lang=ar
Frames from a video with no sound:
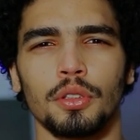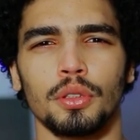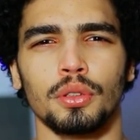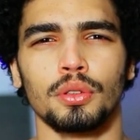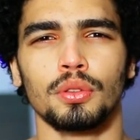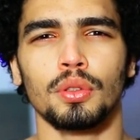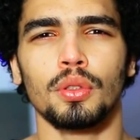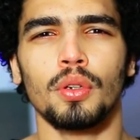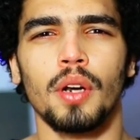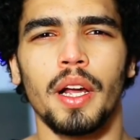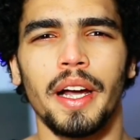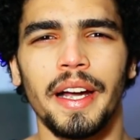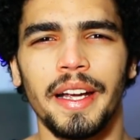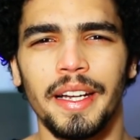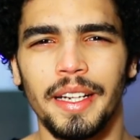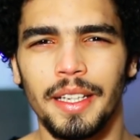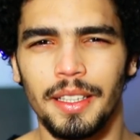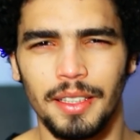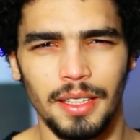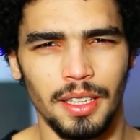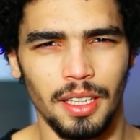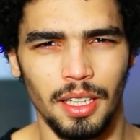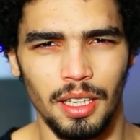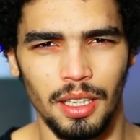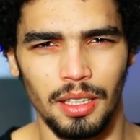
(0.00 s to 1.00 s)
الدكتورة
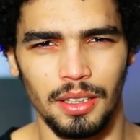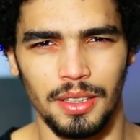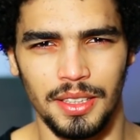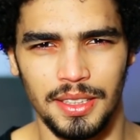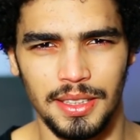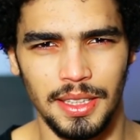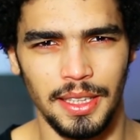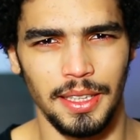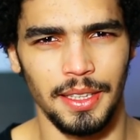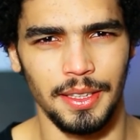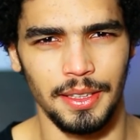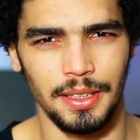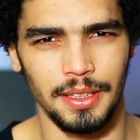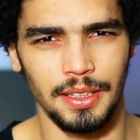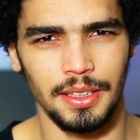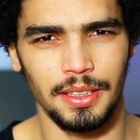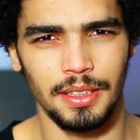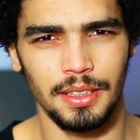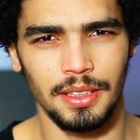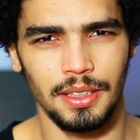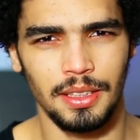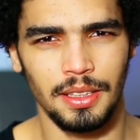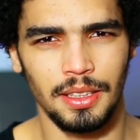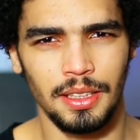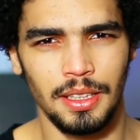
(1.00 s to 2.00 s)
اهدي خالص اهدي
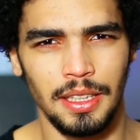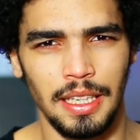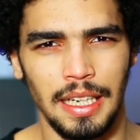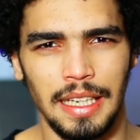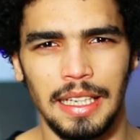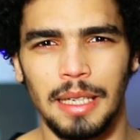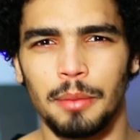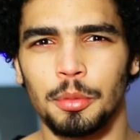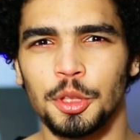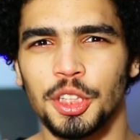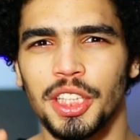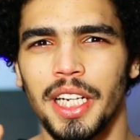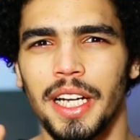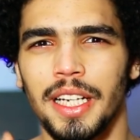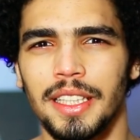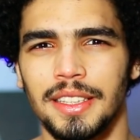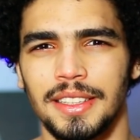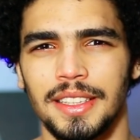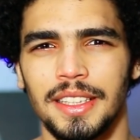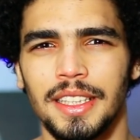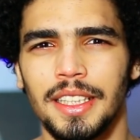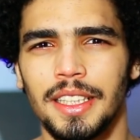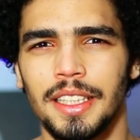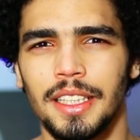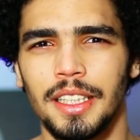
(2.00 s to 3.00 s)
أنا مش
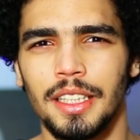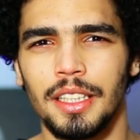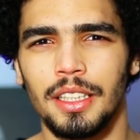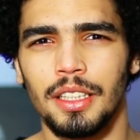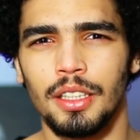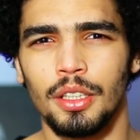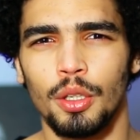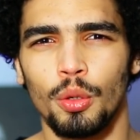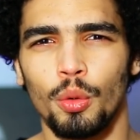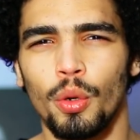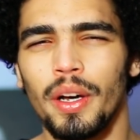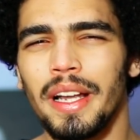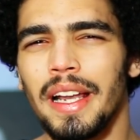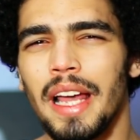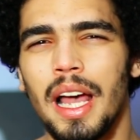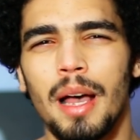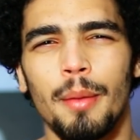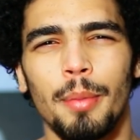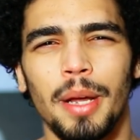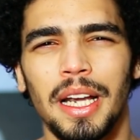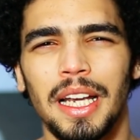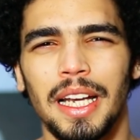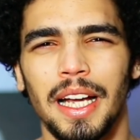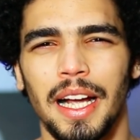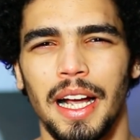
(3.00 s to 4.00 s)
هأذيكي
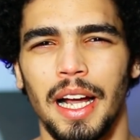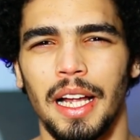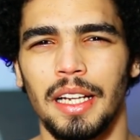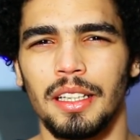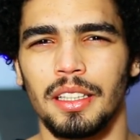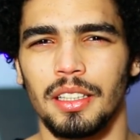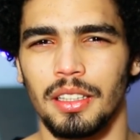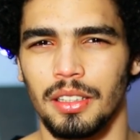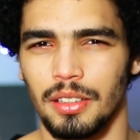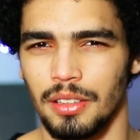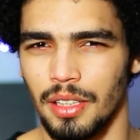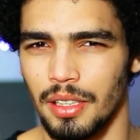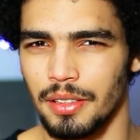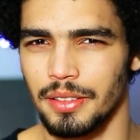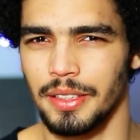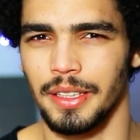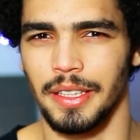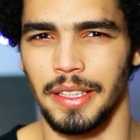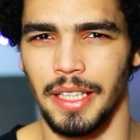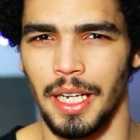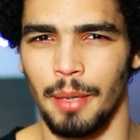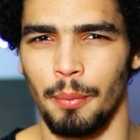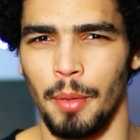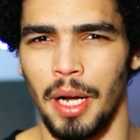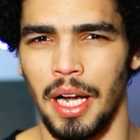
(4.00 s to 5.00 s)
ولا هبلغ عنك إدارة
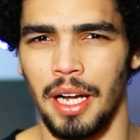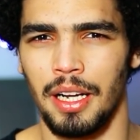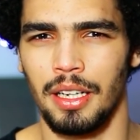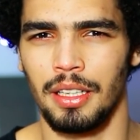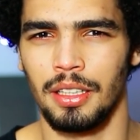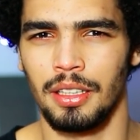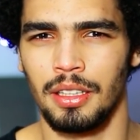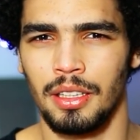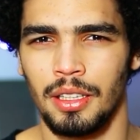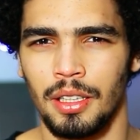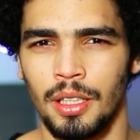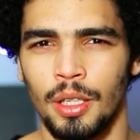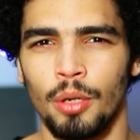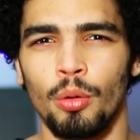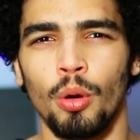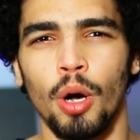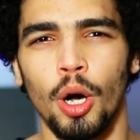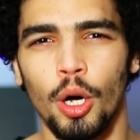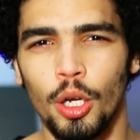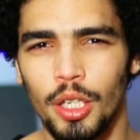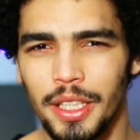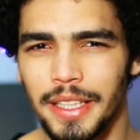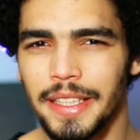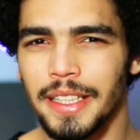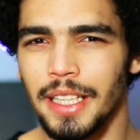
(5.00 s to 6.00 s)
الجامعة
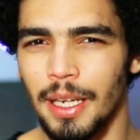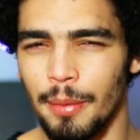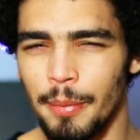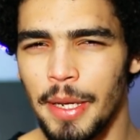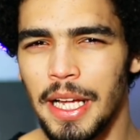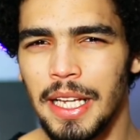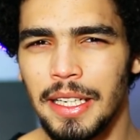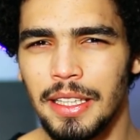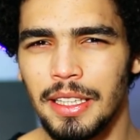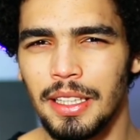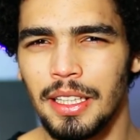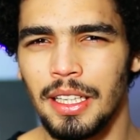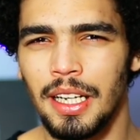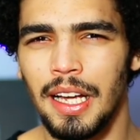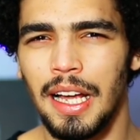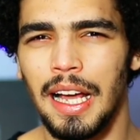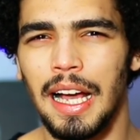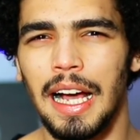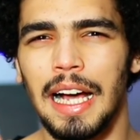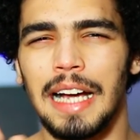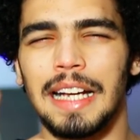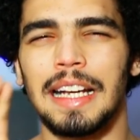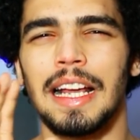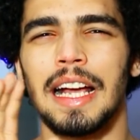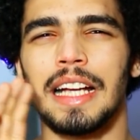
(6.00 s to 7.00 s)
وأقولك كمان
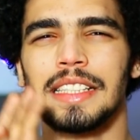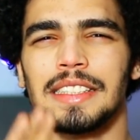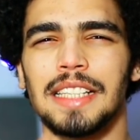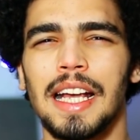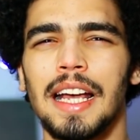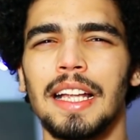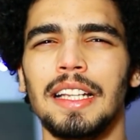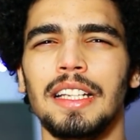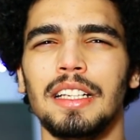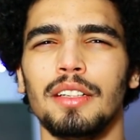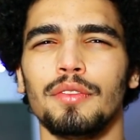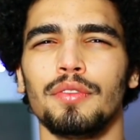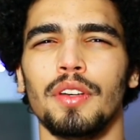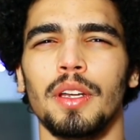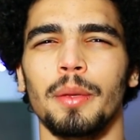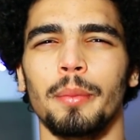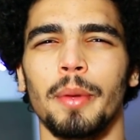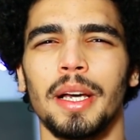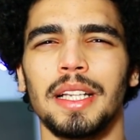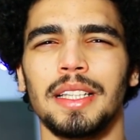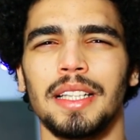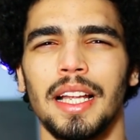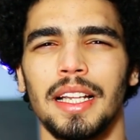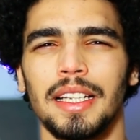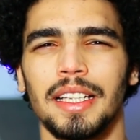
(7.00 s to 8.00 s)
أنا هساعدك في
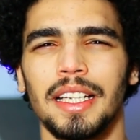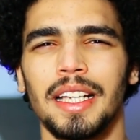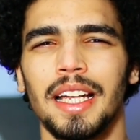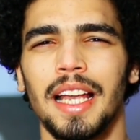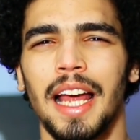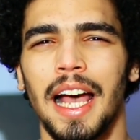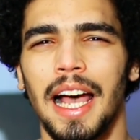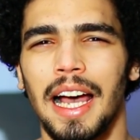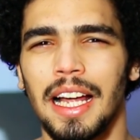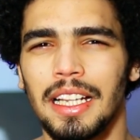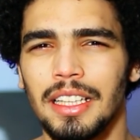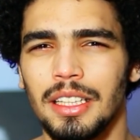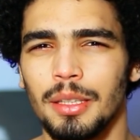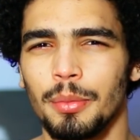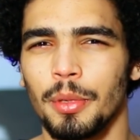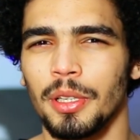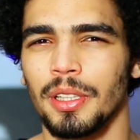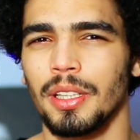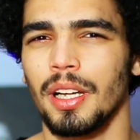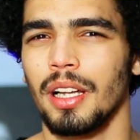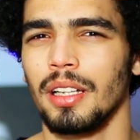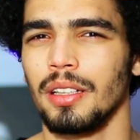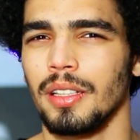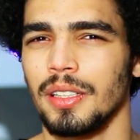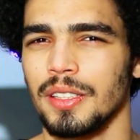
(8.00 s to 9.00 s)
المادة دي لحد
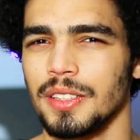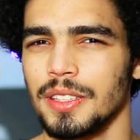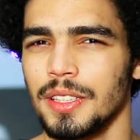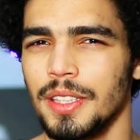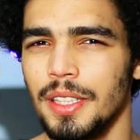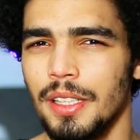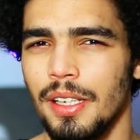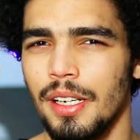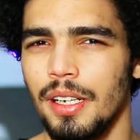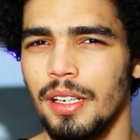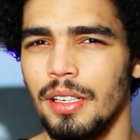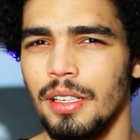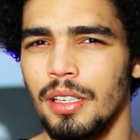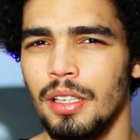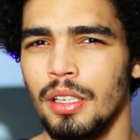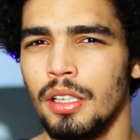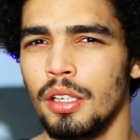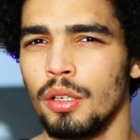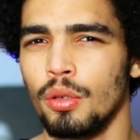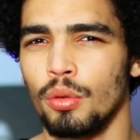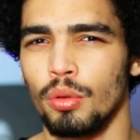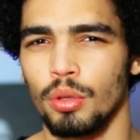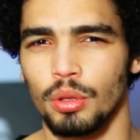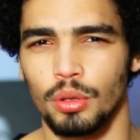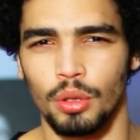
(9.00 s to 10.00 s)
ما تخلصيها
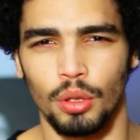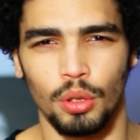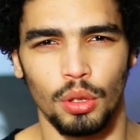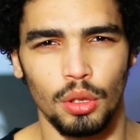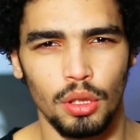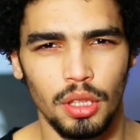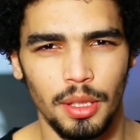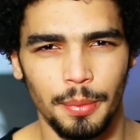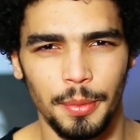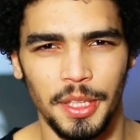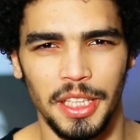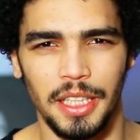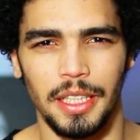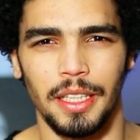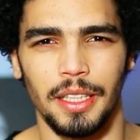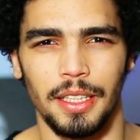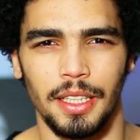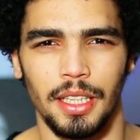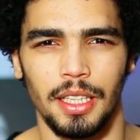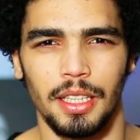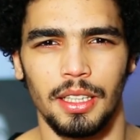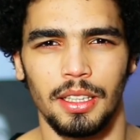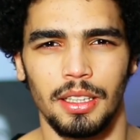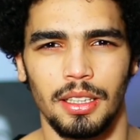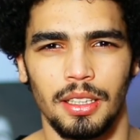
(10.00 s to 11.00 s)
وتخرجي من
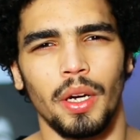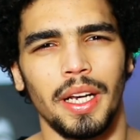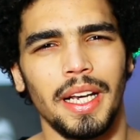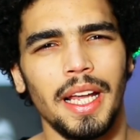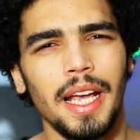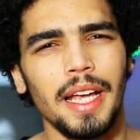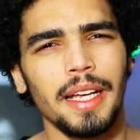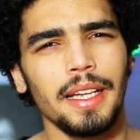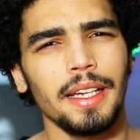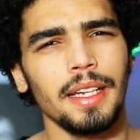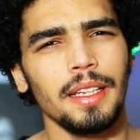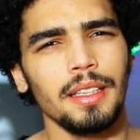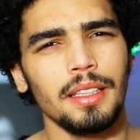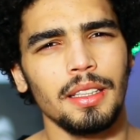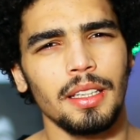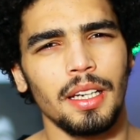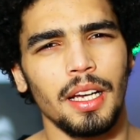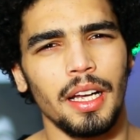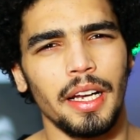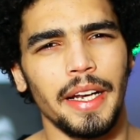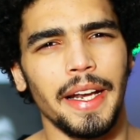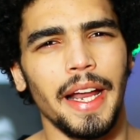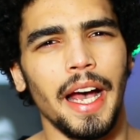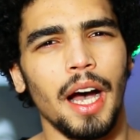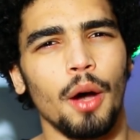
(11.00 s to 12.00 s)
هنا ولكن
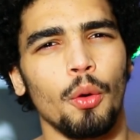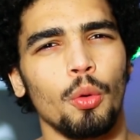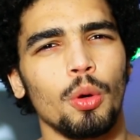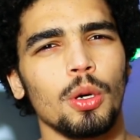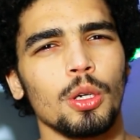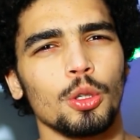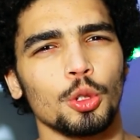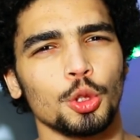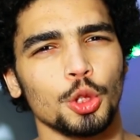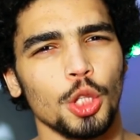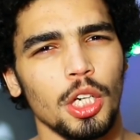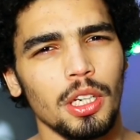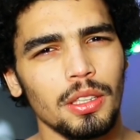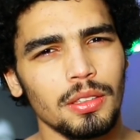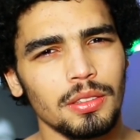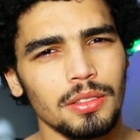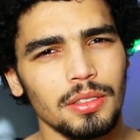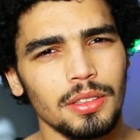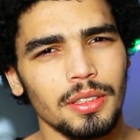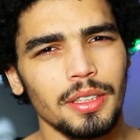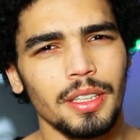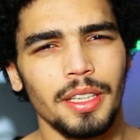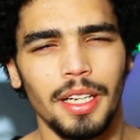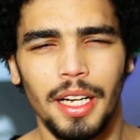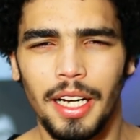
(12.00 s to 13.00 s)
اللي أوله شرط
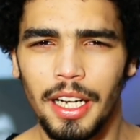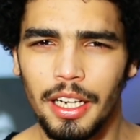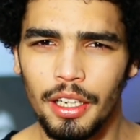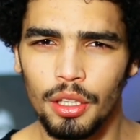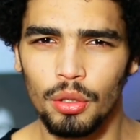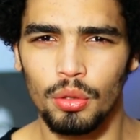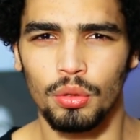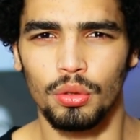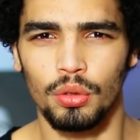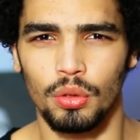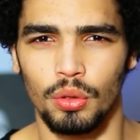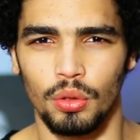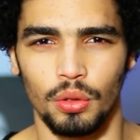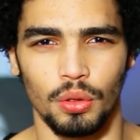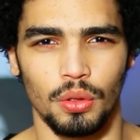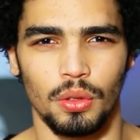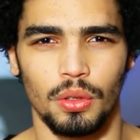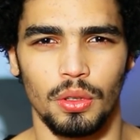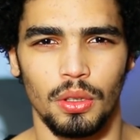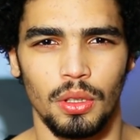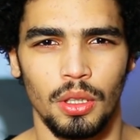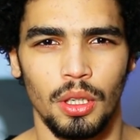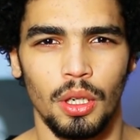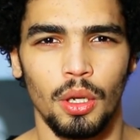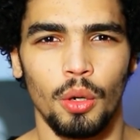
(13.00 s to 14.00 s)
آخره نور
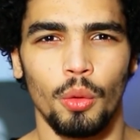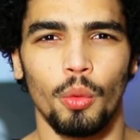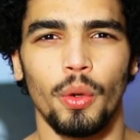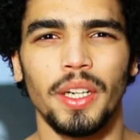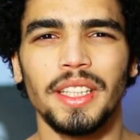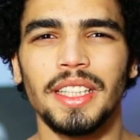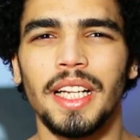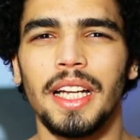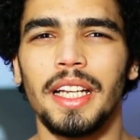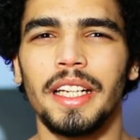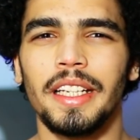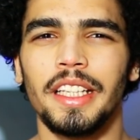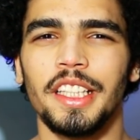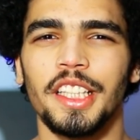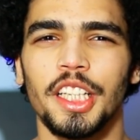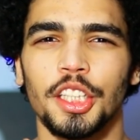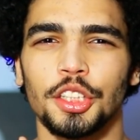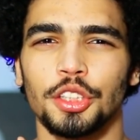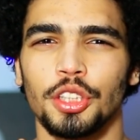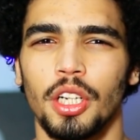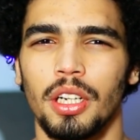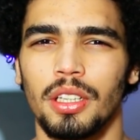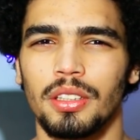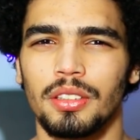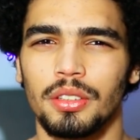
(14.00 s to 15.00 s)
وأنا
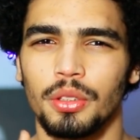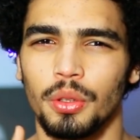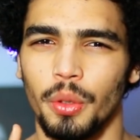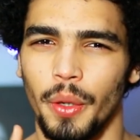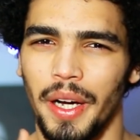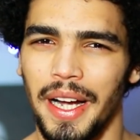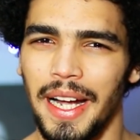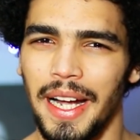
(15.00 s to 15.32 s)
ليا شرط